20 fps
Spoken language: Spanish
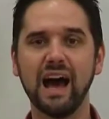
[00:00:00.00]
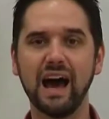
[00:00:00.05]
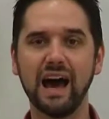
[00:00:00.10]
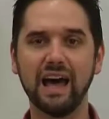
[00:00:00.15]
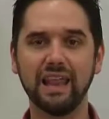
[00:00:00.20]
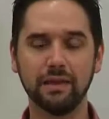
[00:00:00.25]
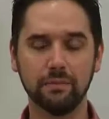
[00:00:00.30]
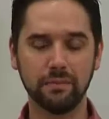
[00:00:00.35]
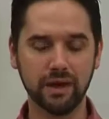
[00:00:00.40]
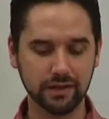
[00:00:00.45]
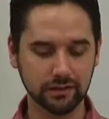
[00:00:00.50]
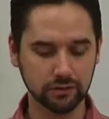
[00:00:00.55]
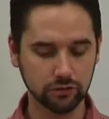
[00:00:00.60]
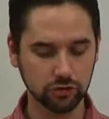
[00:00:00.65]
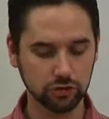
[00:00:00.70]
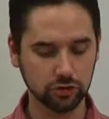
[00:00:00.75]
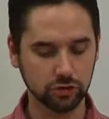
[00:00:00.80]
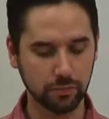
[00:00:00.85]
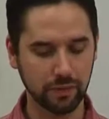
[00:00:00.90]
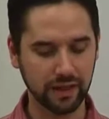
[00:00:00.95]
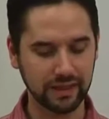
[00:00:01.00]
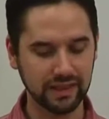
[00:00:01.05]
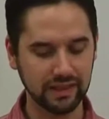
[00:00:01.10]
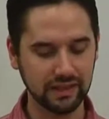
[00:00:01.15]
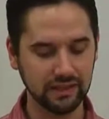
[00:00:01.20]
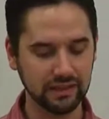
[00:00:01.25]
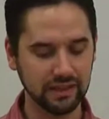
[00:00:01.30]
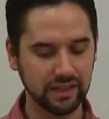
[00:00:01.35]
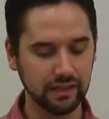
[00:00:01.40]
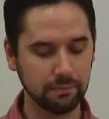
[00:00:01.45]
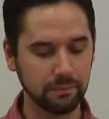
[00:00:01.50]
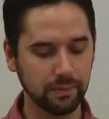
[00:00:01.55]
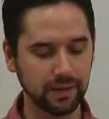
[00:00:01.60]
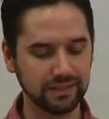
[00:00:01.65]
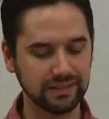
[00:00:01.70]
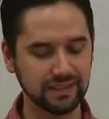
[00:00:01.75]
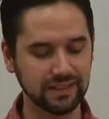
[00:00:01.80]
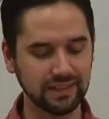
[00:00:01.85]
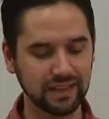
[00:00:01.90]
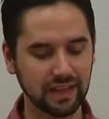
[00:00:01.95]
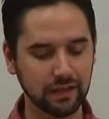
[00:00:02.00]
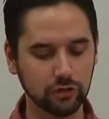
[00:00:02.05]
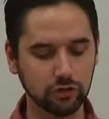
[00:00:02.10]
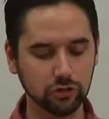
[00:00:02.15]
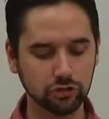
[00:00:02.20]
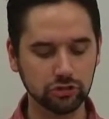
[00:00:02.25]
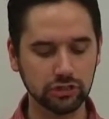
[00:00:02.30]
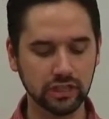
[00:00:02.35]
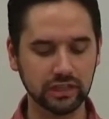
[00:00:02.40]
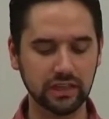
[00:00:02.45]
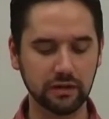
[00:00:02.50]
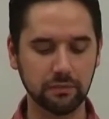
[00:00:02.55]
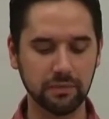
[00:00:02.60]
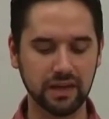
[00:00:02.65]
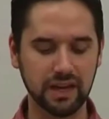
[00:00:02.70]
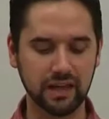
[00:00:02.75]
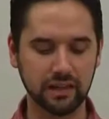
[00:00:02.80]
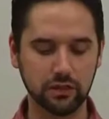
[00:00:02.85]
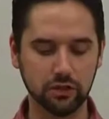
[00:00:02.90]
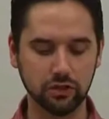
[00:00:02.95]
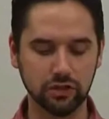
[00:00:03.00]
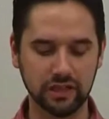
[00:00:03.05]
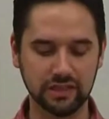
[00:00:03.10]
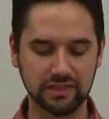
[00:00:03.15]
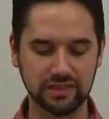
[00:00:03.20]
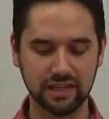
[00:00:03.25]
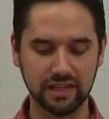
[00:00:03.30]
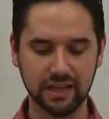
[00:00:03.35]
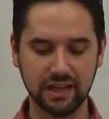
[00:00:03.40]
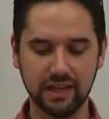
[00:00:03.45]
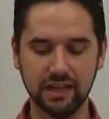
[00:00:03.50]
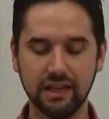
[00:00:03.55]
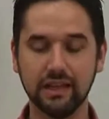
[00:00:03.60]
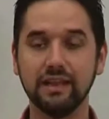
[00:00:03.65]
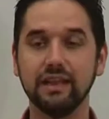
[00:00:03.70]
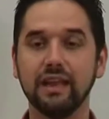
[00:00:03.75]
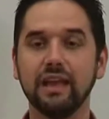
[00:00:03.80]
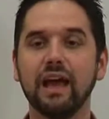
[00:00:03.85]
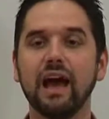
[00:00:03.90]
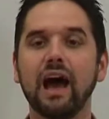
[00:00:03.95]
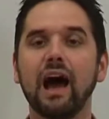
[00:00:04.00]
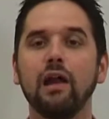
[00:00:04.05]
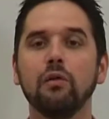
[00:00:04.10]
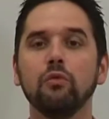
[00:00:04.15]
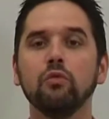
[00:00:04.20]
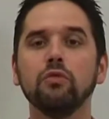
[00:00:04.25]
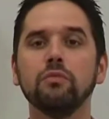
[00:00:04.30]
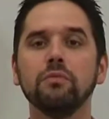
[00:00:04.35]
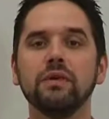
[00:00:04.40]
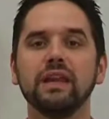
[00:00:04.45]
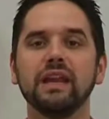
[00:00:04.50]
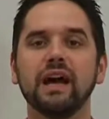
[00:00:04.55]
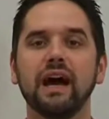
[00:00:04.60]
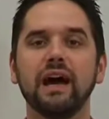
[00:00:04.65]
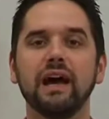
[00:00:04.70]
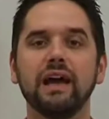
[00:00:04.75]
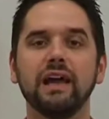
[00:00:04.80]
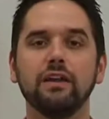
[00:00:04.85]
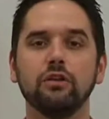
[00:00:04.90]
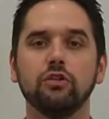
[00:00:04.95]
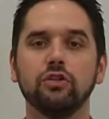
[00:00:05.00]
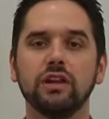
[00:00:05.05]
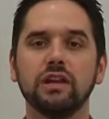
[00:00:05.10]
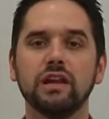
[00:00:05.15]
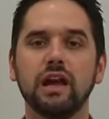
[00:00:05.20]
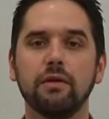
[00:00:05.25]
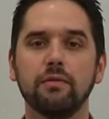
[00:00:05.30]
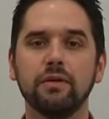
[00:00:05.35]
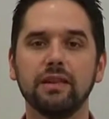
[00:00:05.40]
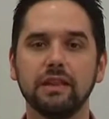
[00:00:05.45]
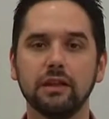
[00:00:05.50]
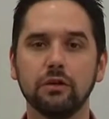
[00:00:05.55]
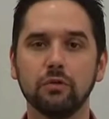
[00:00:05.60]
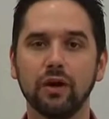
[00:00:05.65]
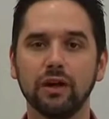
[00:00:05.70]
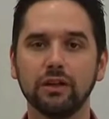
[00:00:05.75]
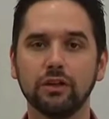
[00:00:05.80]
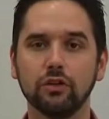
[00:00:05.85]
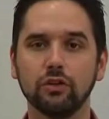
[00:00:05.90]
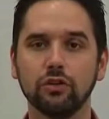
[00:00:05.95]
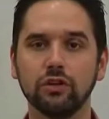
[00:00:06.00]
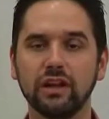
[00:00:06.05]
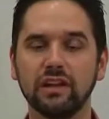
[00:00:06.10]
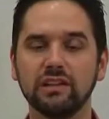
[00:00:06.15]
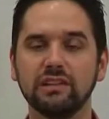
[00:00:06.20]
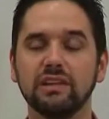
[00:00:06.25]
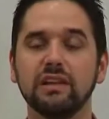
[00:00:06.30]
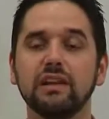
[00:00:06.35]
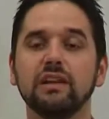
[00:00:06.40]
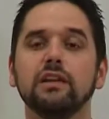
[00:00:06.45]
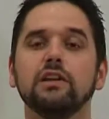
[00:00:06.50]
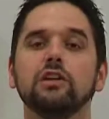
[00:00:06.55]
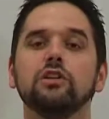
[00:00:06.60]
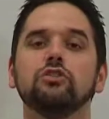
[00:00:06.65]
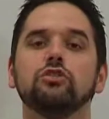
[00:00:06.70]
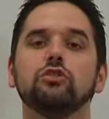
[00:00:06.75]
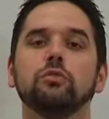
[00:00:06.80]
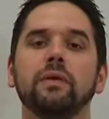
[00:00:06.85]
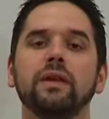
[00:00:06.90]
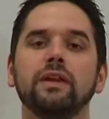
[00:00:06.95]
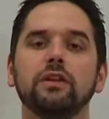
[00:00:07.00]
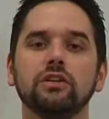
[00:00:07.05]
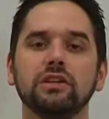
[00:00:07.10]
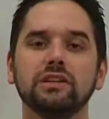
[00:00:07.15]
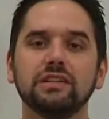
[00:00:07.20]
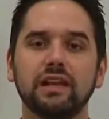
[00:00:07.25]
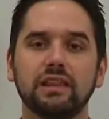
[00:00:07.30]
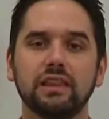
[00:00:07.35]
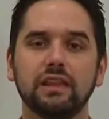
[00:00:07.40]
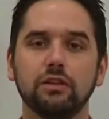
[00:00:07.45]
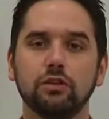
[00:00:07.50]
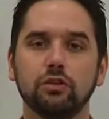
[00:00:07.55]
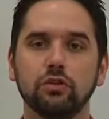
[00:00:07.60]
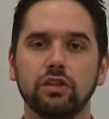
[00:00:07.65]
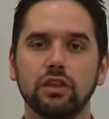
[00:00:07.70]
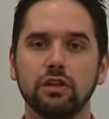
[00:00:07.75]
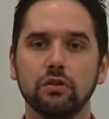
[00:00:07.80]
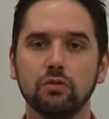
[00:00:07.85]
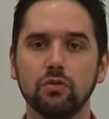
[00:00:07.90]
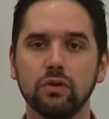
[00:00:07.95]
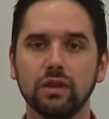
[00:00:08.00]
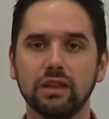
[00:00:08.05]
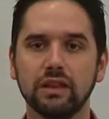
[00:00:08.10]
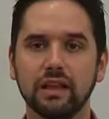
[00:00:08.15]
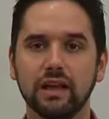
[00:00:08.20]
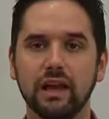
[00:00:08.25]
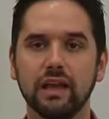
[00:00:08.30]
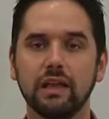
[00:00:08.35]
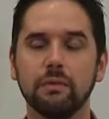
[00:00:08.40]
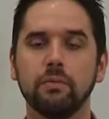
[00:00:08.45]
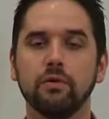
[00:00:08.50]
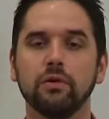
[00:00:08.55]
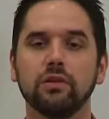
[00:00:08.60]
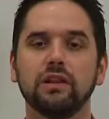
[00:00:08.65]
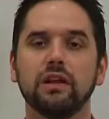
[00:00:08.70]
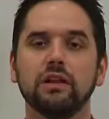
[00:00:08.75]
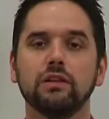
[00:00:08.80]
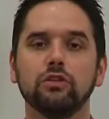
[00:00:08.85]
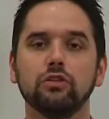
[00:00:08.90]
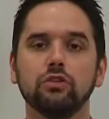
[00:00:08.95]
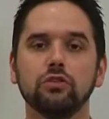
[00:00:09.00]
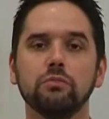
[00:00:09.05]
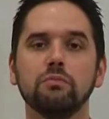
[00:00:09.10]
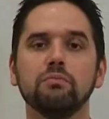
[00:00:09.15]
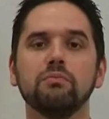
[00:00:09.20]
Además, nuestro paciente presenta dos determinaciones de albúmina en orina de 24 horas, superiores a 150 y por tanto